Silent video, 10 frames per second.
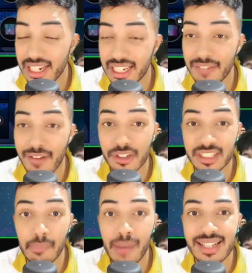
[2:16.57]
e que vai ajudar
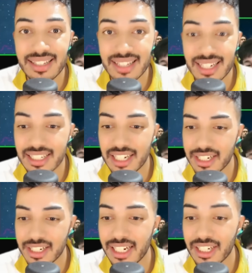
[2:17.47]
bastante a
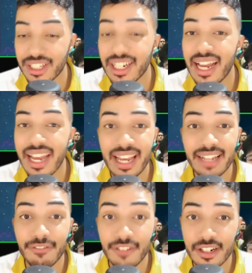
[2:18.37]
gente é
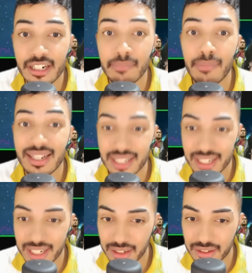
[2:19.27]
vir
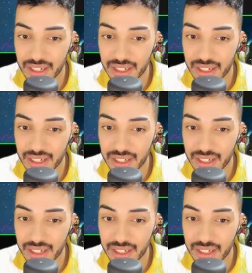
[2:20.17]
mascarando, né?